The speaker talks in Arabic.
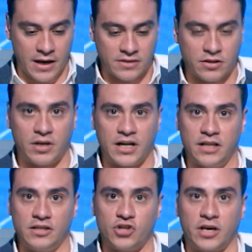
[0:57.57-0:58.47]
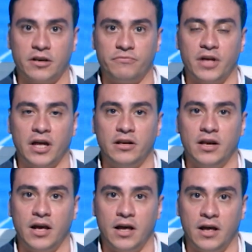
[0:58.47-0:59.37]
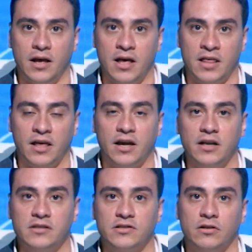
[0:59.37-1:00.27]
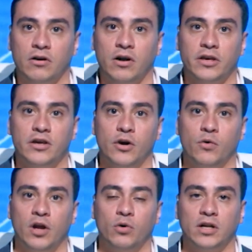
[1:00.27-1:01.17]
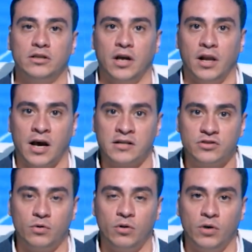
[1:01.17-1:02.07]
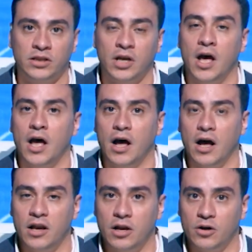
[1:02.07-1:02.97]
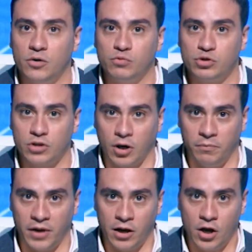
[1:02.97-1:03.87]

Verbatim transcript: ليس هناك ادنى شك في ان الذكاء الاصطناعي هو لغه العصر ولغه المستقبل